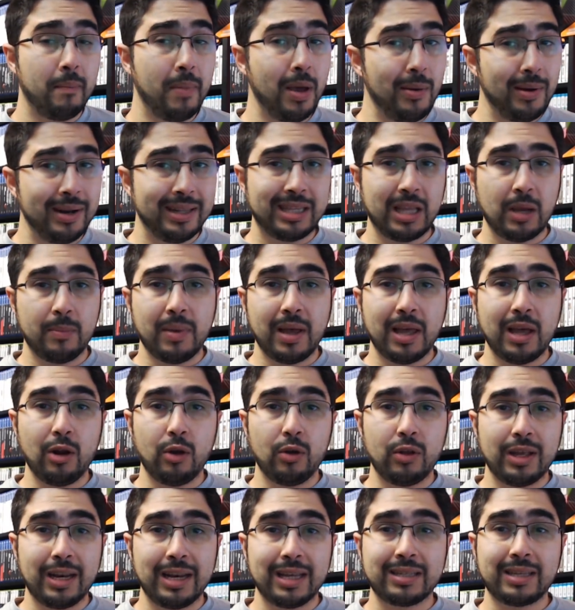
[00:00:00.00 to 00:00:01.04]
veo el tema de
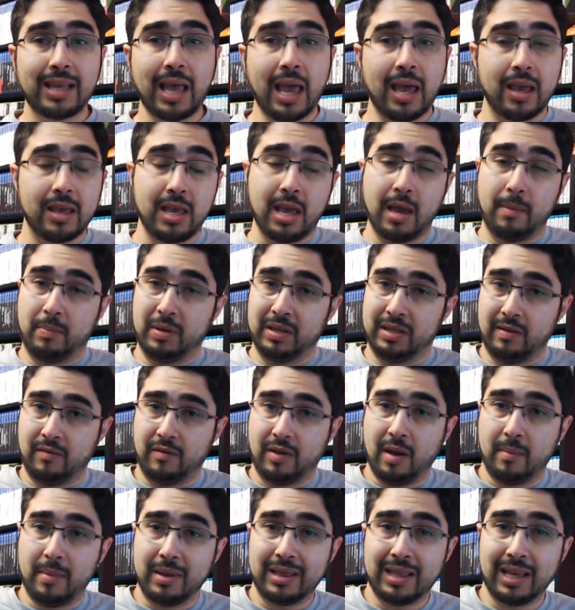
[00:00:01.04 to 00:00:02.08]
los DLCs y
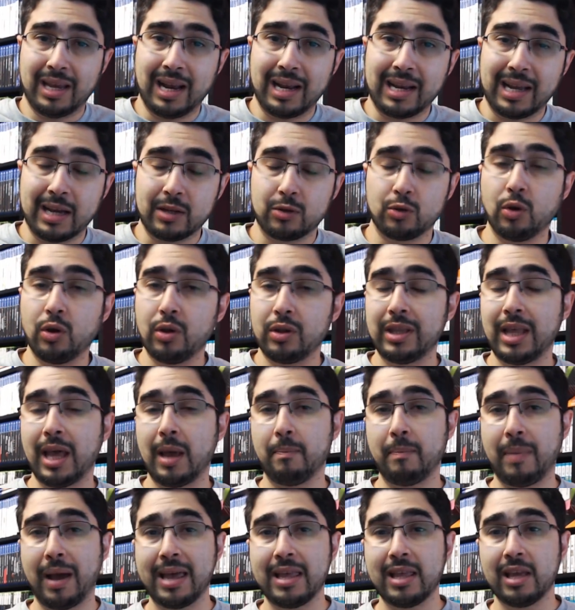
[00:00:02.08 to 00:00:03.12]
específicamente en el caso de
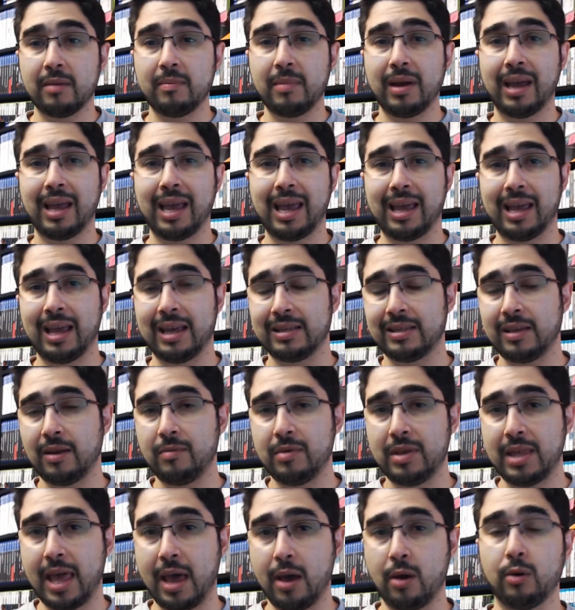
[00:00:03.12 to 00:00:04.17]
Spider-Man en ese
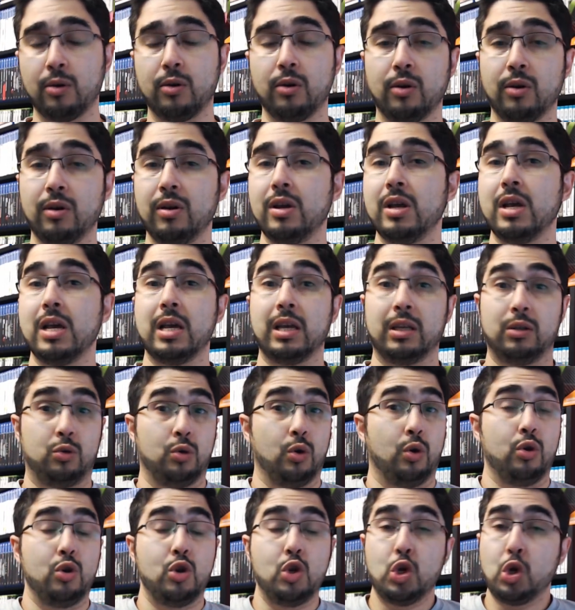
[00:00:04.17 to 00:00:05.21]
video, ¿no?
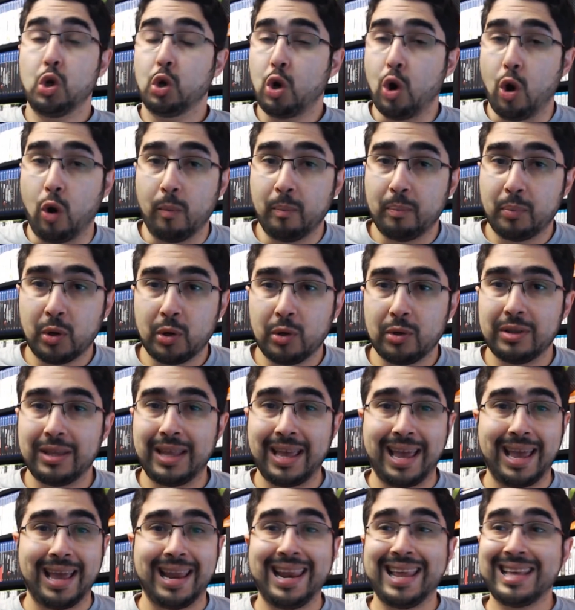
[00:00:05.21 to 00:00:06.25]
Yo no compro
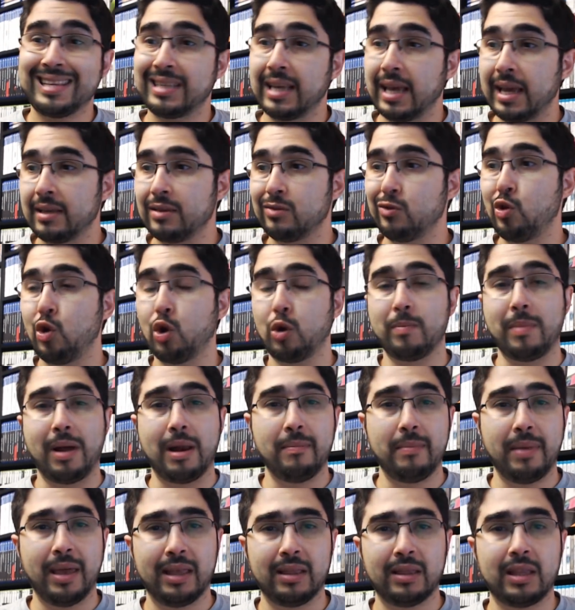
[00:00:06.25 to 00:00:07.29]
DLCs
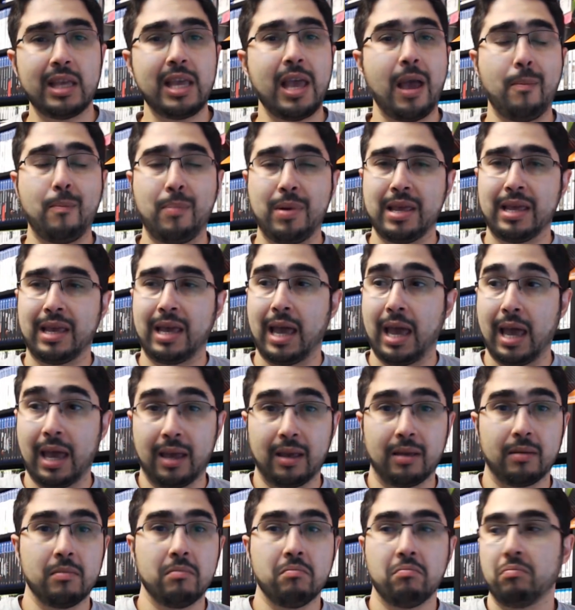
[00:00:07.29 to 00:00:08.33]
normalmente y
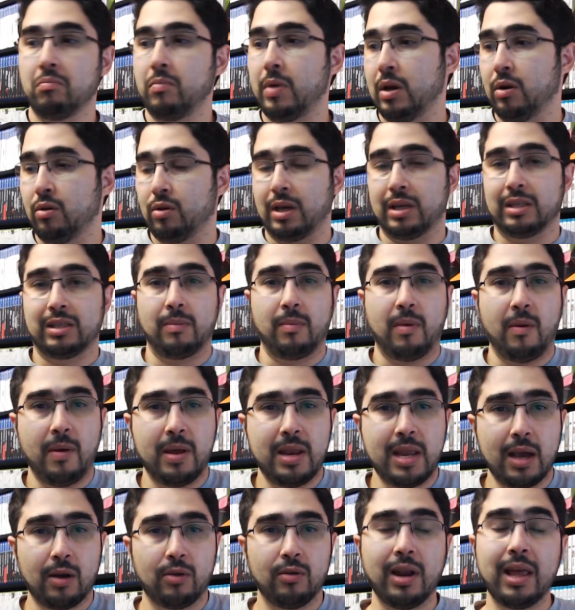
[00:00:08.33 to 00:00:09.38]
expliqué, bueno, que este me
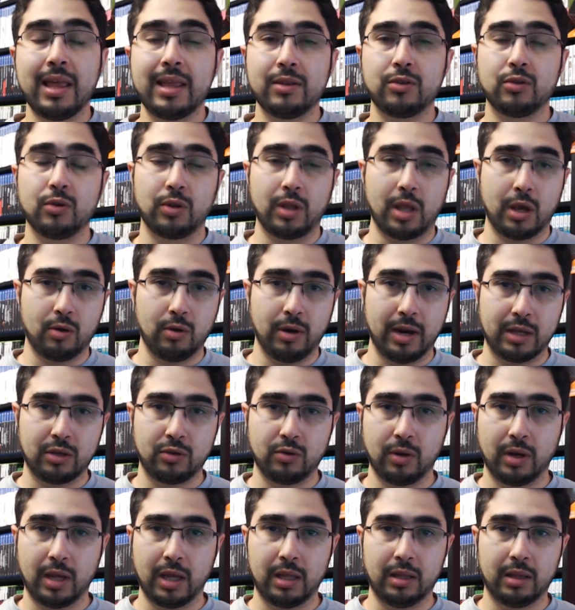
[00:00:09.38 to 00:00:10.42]
venía con la edición de
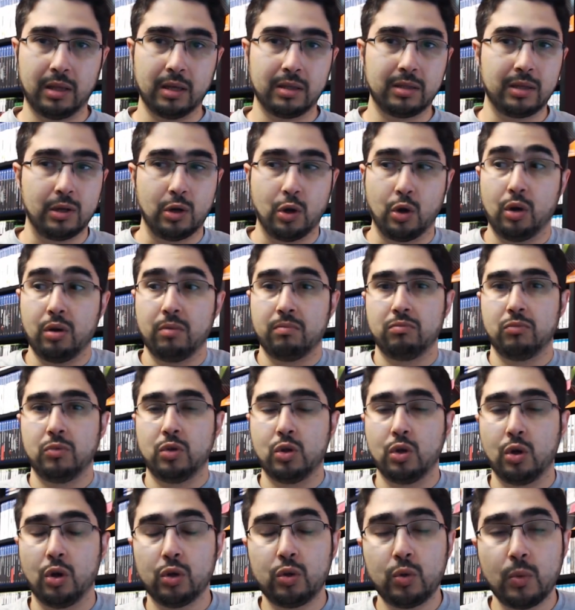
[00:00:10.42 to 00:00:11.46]
coleccionista, si no,
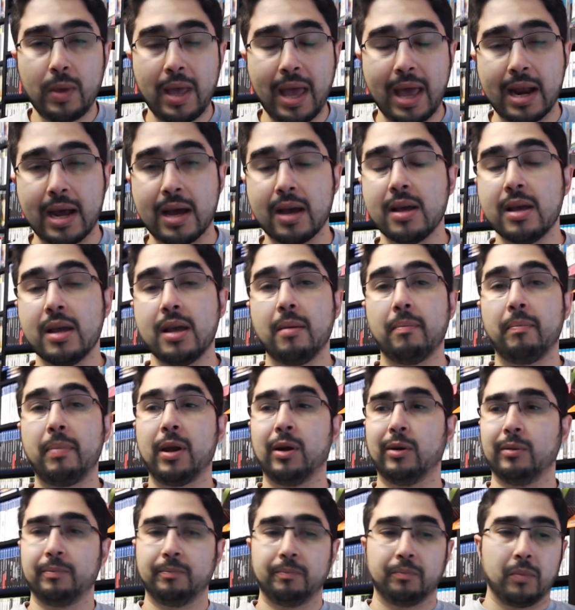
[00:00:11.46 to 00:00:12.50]
no lo tuviera.
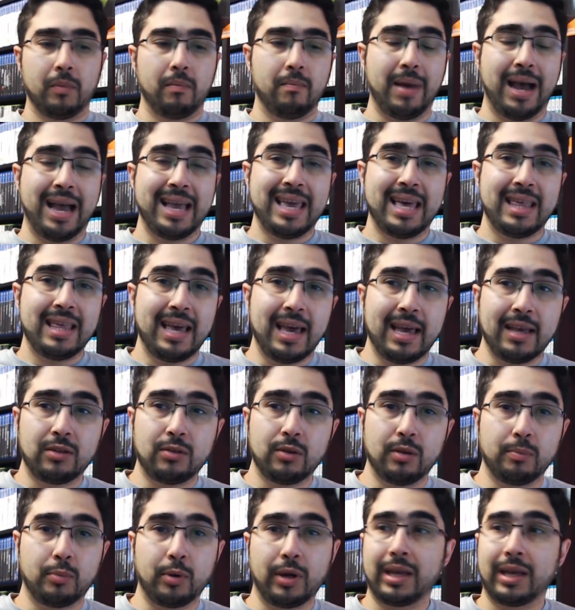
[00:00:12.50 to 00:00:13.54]
Pero más allá de eso,